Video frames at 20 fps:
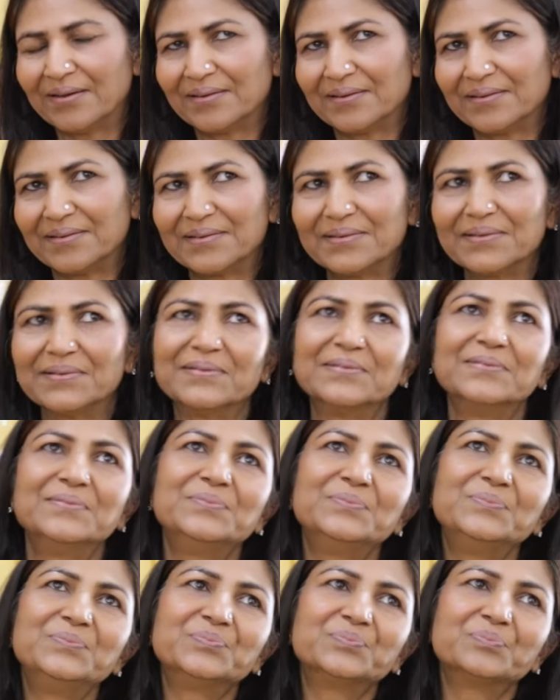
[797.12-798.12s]

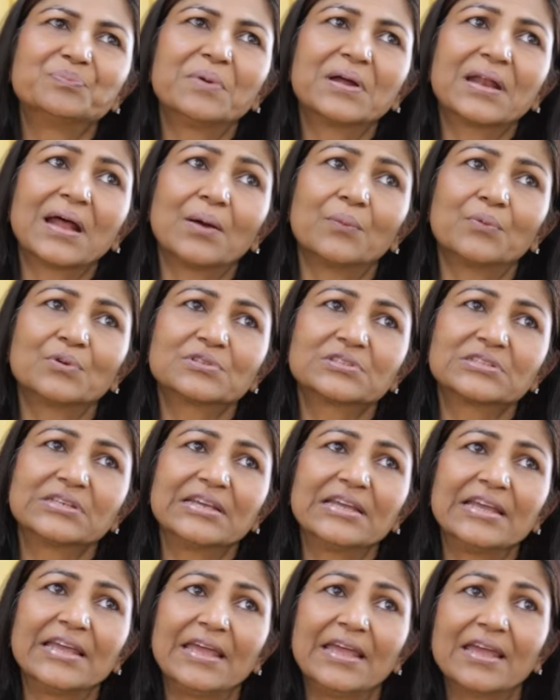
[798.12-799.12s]
बट आई वुड से
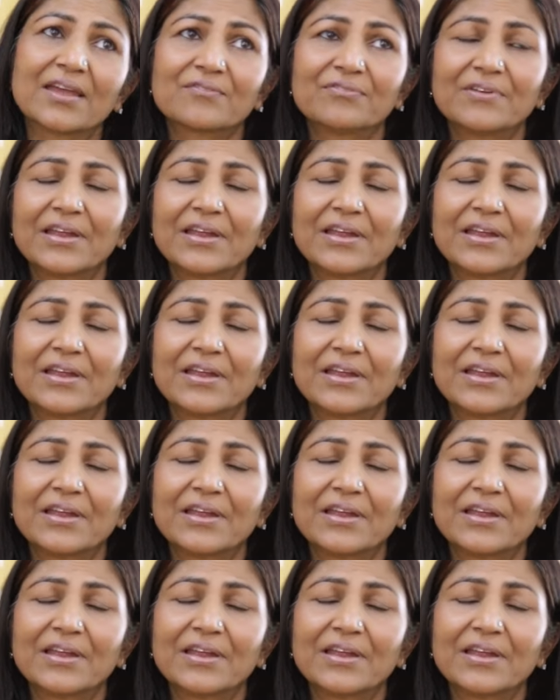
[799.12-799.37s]
एक